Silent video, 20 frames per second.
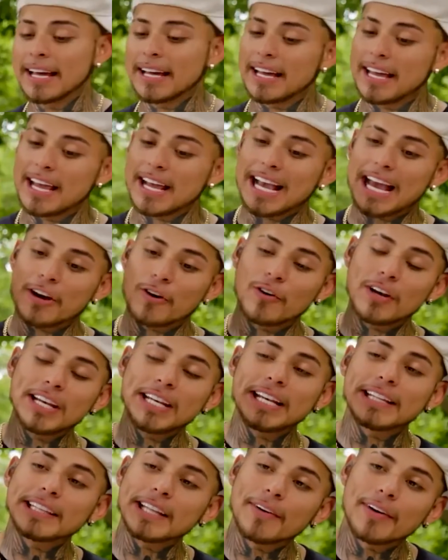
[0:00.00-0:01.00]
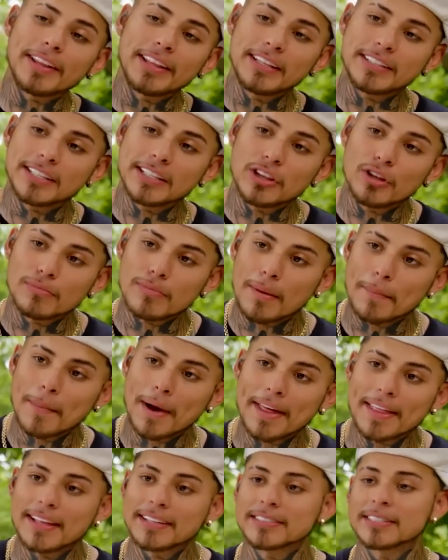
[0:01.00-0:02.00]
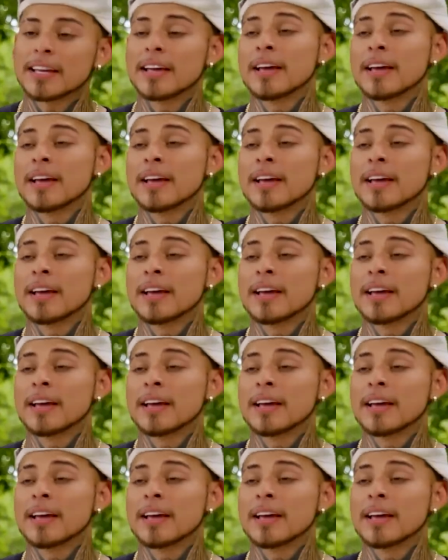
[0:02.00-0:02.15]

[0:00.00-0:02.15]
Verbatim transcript: que Carolina estaba diciendo mamadas